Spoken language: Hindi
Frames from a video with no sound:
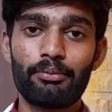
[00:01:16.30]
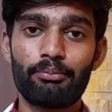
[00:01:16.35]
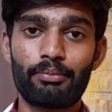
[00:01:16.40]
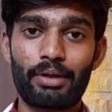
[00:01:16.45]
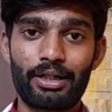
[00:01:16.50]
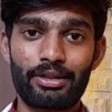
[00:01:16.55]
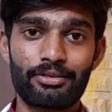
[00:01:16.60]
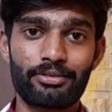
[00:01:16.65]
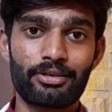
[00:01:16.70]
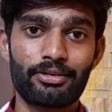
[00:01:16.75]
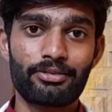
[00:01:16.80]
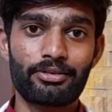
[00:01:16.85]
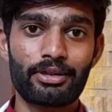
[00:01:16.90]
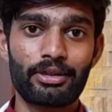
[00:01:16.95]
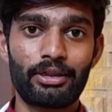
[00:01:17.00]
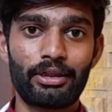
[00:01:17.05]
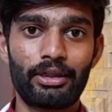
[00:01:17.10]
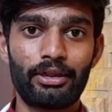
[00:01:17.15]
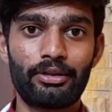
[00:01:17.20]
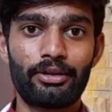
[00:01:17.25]
मेडिसिन से
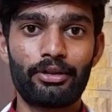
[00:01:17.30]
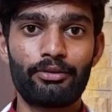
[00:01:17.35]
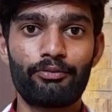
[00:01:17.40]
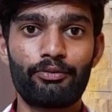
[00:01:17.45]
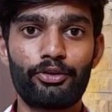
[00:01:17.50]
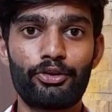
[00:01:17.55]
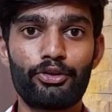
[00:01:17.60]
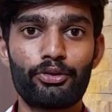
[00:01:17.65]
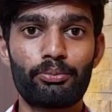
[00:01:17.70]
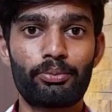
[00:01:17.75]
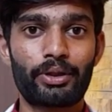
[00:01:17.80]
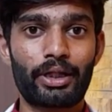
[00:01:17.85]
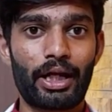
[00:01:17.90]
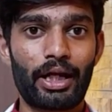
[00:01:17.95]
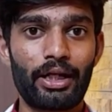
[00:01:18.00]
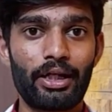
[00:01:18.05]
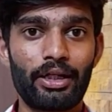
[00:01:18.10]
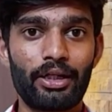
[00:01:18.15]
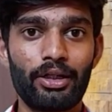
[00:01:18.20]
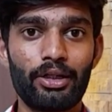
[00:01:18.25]
रिलेटेड वीडियो
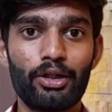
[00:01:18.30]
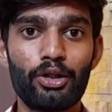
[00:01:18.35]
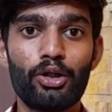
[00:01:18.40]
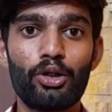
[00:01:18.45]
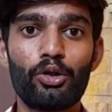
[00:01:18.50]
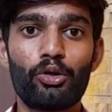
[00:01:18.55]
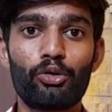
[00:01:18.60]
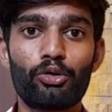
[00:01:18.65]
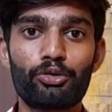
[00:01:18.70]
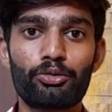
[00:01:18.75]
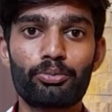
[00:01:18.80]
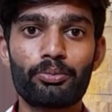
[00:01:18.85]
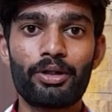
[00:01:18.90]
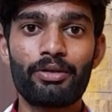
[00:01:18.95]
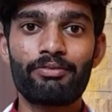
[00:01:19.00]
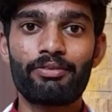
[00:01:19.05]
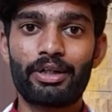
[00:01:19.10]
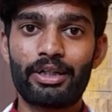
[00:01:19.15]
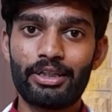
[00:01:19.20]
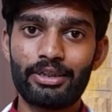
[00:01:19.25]
बनाए हैं उसमें
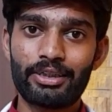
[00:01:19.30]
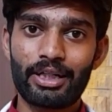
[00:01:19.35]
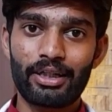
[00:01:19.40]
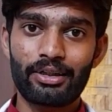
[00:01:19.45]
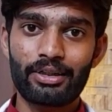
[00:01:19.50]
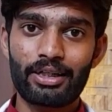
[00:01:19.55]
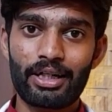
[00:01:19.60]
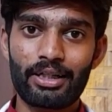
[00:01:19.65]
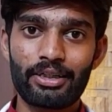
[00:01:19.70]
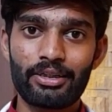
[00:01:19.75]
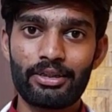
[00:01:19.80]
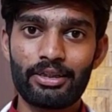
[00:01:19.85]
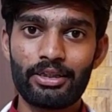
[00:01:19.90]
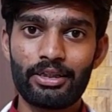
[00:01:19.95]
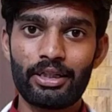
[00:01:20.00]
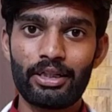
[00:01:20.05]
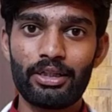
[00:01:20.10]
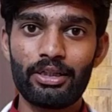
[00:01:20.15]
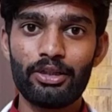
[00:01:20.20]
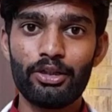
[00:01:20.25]
वही जानकारी दी
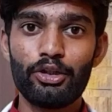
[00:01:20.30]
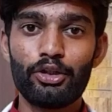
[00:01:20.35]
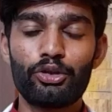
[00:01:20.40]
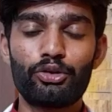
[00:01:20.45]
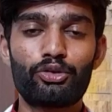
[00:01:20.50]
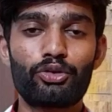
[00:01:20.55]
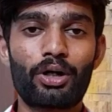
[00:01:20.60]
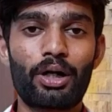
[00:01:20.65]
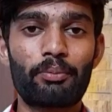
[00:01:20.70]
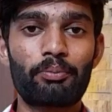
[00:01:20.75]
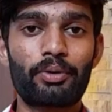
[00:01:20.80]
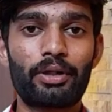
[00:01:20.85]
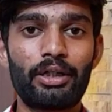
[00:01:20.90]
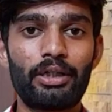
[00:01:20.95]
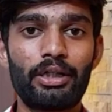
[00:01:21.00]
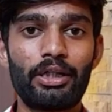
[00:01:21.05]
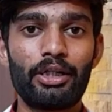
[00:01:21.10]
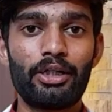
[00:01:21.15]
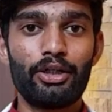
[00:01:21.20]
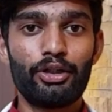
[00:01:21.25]
है जो आपके
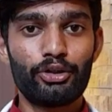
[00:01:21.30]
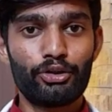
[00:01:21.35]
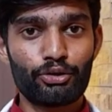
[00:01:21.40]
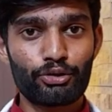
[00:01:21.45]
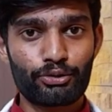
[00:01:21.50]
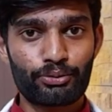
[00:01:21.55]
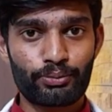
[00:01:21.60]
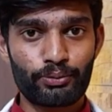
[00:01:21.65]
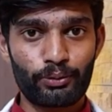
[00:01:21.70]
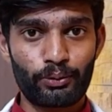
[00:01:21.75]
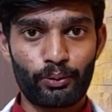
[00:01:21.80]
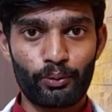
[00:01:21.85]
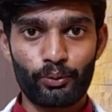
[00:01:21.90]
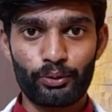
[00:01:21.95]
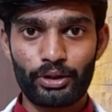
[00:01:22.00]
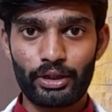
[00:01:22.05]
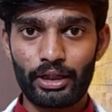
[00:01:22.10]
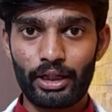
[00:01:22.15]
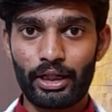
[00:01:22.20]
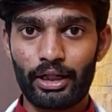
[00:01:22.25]
लिए यूज़फुल
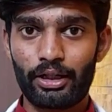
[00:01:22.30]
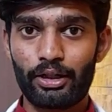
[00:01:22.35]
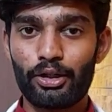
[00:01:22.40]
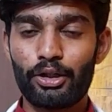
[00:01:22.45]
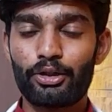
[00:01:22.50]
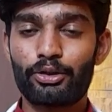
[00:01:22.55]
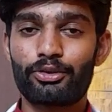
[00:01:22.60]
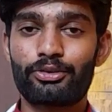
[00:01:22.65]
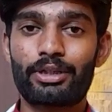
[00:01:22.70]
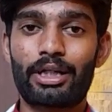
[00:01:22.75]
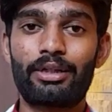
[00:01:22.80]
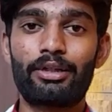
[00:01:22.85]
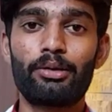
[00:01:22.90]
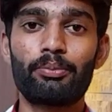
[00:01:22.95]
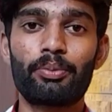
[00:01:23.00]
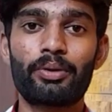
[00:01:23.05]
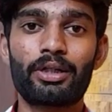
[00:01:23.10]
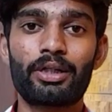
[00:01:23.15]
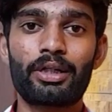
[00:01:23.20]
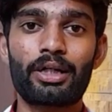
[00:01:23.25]
होती है तो चैनल
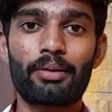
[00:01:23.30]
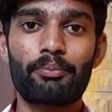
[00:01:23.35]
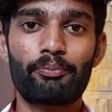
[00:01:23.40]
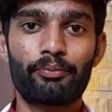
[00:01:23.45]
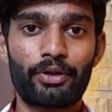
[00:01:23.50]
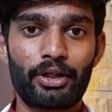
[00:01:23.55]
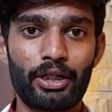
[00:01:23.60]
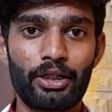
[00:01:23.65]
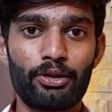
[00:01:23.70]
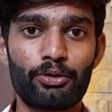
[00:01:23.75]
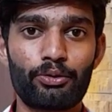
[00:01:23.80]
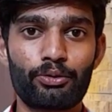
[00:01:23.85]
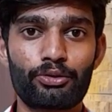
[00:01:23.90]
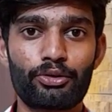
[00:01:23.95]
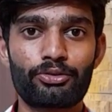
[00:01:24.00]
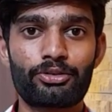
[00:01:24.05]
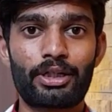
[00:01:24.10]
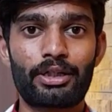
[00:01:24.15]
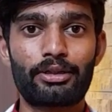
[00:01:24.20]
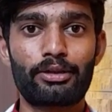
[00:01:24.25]
पर अगर आप नए हो तो
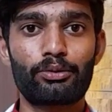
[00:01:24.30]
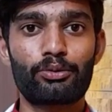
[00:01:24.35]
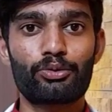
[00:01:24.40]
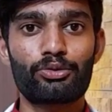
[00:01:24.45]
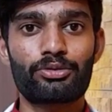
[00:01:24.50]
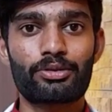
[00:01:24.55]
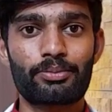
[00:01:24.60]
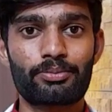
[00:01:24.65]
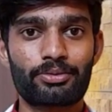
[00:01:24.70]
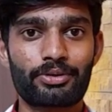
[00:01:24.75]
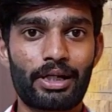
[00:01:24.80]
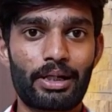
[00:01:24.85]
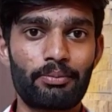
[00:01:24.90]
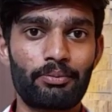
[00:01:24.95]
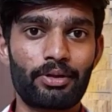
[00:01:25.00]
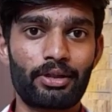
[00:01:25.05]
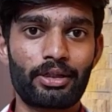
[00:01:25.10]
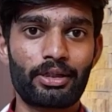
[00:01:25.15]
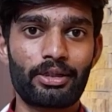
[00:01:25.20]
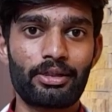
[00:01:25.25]
चैनल को सब्सक्राइब
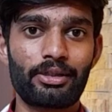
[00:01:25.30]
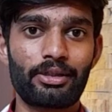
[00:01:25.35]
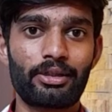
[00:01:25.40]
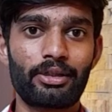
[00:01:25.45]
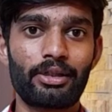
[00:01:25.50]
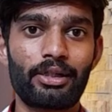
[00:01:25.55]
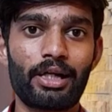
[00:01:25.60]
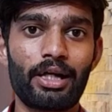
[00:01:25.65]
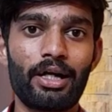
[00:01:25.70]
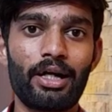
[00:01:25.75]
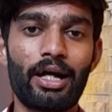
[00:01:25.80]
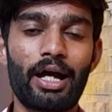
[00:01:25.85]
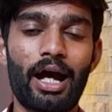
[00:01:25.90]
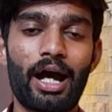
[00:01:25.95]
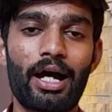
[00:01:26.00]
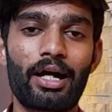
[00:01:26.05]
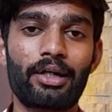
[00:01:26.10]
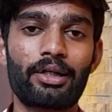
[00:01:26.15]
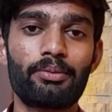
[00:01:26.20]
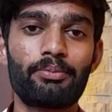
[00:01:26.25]
करके रखेगा
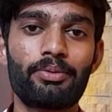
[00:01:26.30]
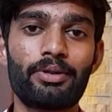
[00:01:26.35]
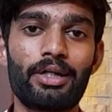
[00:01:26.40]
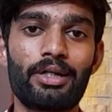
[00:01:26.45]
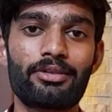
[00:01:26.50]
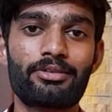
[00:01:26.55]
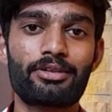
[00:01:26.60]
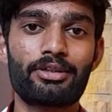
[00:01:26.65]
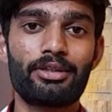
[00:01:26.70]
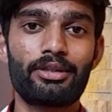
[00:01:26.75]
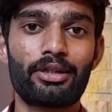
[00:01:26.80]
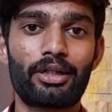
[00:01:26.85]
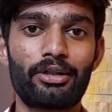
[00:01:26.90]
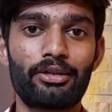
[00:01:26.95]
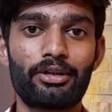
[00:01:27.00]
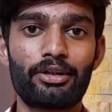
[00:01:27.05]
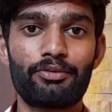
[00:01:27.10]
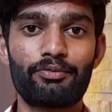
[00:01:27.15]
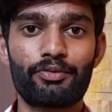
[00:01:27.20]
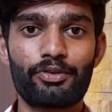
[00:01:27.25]
आगे भी ऐसी नई
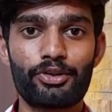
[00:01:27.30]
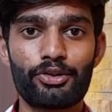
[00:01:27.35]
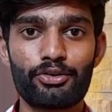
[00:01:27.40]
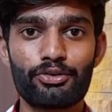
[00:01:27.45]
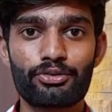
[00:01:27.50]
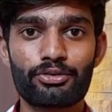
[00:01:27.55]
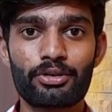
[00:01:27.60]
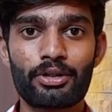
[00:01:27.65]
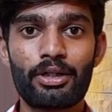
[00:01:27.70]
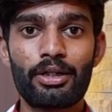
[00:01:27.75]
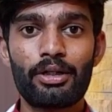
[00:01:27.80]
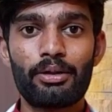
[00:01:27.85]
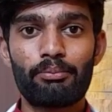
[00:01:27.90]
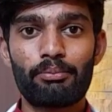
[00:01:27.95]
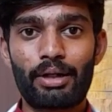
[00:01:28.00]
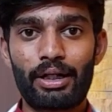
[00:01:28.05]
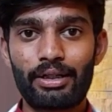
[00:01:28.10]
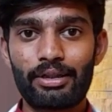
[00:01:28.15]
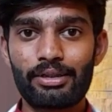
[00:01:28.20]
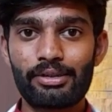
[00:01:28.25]
नई वीडियोज़
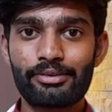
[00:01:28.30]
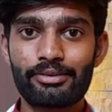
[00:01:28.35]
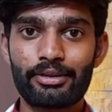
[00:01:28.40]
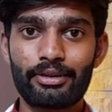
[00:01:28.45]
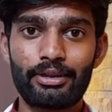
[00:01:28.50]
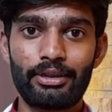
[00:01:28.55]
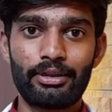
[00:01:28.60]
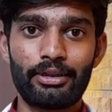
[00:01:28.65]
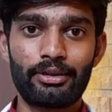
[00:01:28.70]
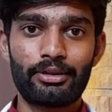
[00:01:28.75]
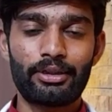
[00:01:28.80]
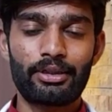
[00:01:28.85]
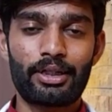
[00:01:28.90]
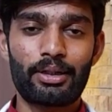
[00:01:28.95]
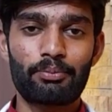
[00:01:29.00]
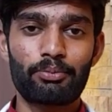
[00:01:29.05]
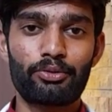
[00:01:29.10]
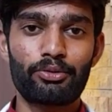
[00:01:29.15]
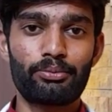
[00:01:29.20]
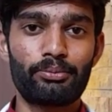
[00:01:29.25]
मेडिकल से रिलेटेड
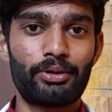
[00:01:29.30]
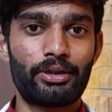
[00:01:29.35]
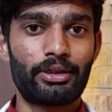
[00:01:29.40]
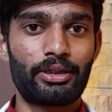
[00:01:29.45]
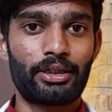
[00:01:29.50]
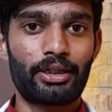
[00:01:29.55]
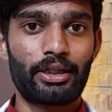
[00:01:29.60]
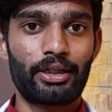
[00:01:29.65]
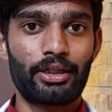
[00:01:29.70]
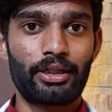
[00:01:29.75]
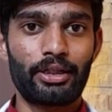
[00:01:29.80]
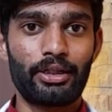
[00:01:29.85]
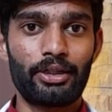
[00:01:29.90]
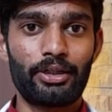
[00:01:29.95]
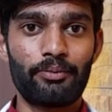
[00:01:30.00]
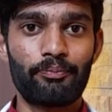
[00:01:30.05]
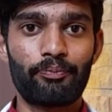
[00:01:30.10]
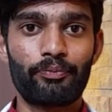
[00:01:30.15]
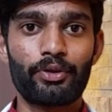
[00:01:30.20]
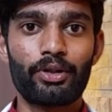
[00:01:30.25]
आपको मिलती
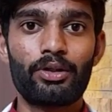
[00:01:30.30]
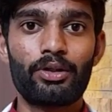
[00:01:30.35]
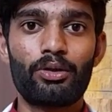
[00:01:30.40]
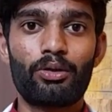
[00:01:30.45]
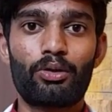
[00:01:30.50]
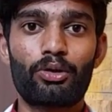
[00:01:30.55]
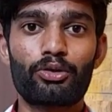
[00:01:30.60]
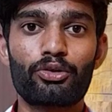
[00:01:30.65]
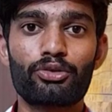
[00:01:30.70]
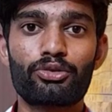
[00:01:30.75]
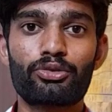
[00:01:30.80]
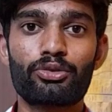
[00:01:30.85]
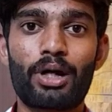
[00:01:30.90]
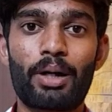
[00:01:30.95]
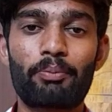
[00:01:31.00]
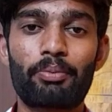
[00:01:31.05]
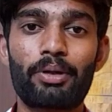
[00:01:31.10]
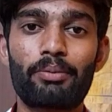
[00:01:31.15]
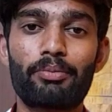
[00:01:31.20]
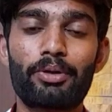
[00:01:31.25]
रहेगी और दोस्तों
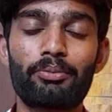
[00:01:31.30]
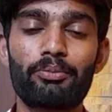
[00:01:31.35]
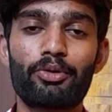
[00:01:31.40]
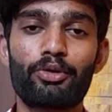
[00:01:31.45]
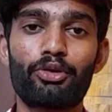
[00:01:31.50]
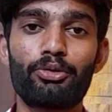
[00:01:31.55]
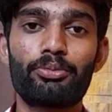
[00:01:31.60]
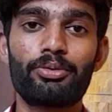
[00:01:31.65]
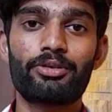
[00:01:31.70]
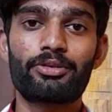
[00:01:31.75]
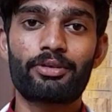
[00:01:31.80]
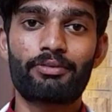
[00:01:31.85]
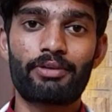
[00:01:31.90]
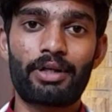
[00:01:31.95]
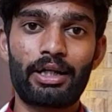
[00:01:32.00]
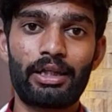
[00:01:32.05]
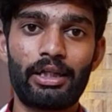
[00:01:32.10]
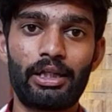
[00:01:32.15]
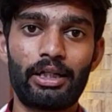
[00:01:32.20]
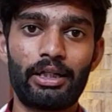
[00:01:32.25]
आपके मन में कोई भी
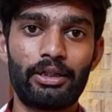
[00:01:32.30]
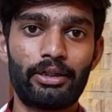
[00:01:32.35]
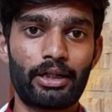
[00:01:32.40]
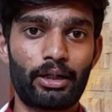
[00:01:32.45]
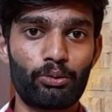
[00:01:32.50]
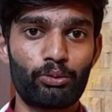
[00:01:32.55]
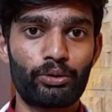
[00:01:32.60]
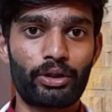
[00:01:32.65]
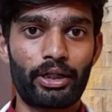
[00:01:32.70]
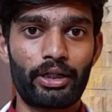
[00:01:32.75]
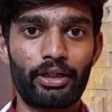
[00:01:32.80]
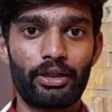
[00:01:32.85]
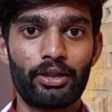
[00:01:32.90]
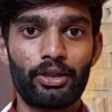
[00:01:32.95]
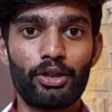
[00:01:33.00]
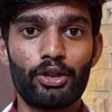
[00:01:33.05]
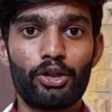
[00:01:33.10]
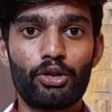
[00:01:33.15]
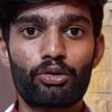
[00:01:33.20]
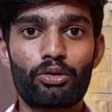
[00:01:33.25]
सवाल है डाउट है
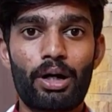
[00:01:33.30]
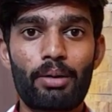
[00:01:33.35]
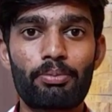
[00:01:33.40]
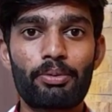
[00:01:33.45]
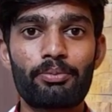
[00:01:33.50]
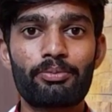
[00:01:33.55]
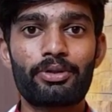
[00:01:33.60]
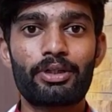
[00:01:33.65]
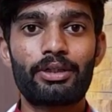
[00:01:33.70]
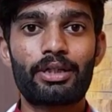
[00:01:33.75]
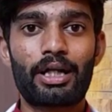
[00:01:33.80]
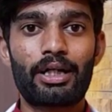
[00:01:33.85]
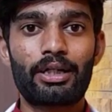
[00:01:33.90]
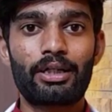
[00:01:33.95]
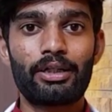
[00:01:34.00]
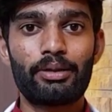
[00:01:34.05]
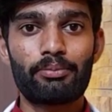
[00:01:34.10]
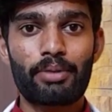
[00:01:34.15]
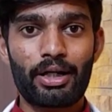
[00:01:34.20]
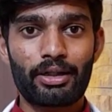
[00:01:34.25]
तो आप हमसे
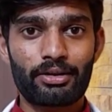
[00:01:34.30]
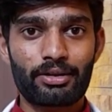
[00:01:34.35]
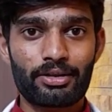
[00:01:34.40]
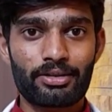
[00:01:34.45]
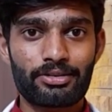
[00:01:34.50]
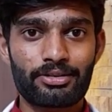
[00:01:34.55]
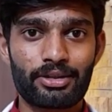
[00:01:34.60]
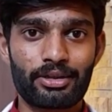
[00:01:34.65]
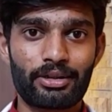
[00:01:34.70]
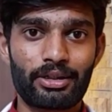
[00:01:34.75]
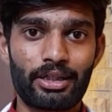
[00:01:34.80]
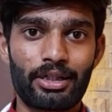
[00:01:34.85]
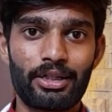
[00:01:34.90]
डायरेक्टली बात कर सकते